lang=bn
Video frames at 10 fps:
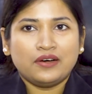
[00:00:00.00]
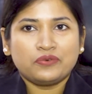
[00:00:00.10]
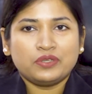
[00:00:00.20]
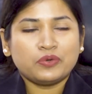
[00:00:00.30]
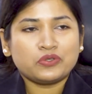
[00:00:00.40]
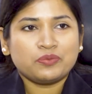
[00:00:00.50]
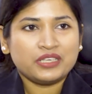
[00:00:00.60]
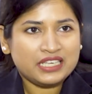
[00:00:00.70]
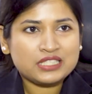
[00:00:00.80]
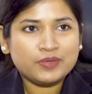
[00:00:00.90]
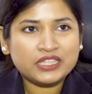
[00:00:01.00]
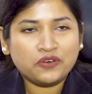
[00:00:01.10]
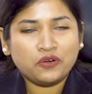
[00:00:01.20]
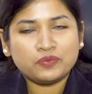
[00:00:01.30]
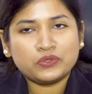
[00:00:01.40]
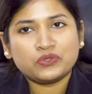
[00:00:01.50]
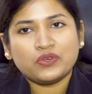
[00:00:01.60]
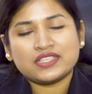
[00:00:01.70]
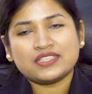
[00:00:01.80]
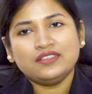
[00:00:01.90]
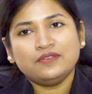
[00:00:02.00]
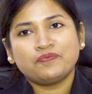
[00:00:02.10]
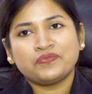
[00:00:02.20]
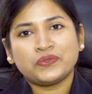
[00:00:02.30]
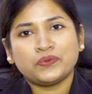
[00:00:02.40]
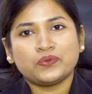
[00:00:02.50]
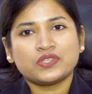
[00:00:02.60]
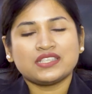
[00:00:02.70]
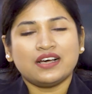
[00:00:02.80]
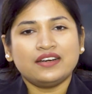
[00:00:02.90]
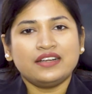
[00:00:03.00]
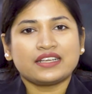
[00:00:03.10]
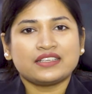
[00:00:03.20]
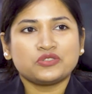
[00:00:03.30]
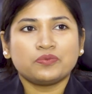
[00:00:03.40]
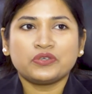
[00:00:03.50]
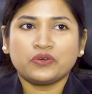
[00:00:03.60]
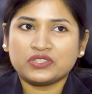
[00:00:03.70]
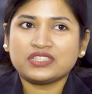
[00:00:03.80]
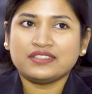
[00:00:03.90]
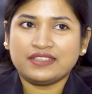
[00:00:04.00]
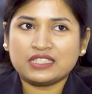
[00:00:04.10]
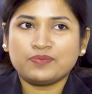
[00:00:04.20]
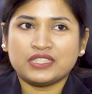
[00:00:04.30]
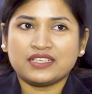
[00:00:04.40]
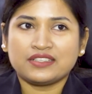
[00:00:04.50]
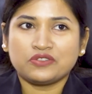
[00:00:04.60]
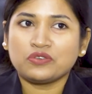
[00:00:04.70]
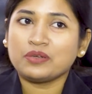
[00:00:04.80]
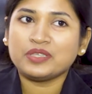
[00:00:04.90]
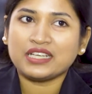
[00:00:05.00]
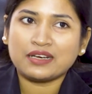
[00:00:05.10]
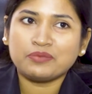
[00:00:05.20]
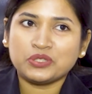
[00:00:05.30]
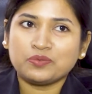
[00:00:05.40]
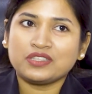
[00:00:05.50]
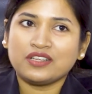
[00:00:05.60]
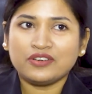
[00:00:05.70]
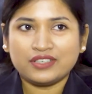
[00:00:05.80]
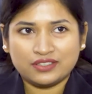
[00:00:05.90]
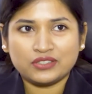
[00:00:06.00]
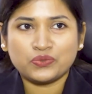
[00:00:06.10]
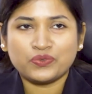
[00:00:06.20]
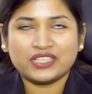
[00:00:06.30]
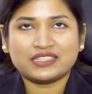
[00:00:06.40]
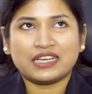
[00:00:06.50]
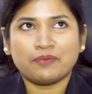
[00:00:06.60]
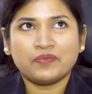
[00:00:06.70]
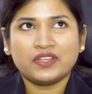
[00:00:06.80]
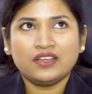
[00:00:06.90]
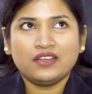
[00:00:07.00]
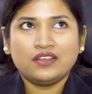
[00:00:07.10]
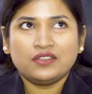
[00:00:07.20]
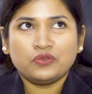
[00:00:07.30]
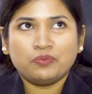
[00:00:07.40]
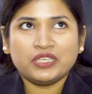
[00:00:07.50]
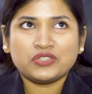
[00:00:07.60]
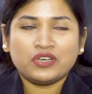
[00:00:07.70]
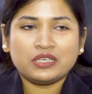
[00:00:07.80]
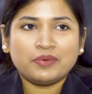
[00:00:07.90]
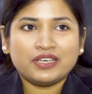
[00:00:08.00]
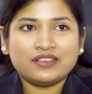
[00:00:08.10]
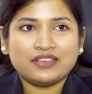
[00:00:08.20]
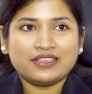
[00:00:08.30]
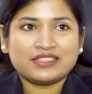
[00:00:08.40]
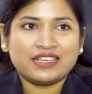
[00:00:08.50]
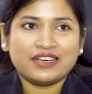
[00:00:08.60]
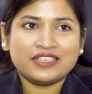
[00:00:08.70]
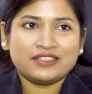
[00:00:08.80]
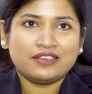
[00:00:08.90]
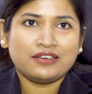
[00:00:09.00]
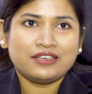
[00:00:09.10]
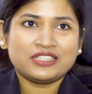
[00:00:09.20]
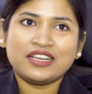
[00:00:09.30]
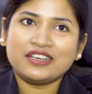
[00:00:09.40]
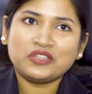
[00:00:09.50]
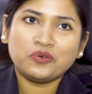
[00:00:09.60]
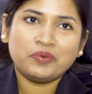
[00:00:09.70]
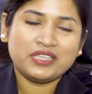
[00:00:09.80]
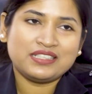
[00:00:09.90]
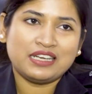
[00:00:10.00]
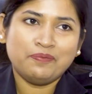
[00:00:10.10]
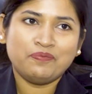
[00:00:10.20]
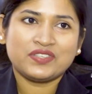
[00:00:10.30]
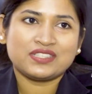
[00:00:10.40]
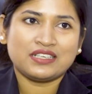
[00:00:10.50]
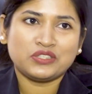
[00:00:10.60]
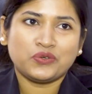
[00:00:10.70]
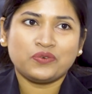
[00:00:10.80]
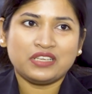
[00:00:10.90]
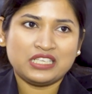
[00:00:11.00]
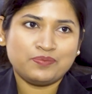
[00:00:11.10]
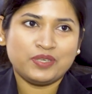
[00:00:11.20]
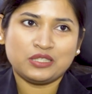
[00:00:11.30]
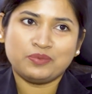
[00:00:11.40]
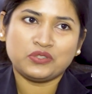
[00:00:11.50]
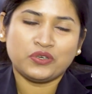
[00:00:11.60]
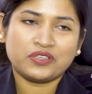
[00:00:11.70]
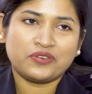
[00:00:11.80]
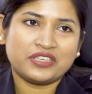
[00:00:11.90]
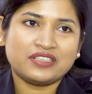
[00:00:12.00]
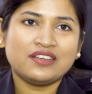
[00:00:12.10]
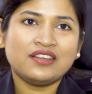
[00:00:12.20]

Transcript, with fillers: উনি বর্তমানে এসবিতে কর্মরত আছেন তো স্যার একটা সময় নরসিংদীর এসপি ছিলেন তখন আমি ঢাকা বিশ্ববিদ্যালয়ের স্টুডেন্ট ছিলাম তো বেশ কয়েকবার স্যারের সান্নিধ্য পেয়েছিলাম স্যার যখন এসপি হিসেবে জয়েন করেন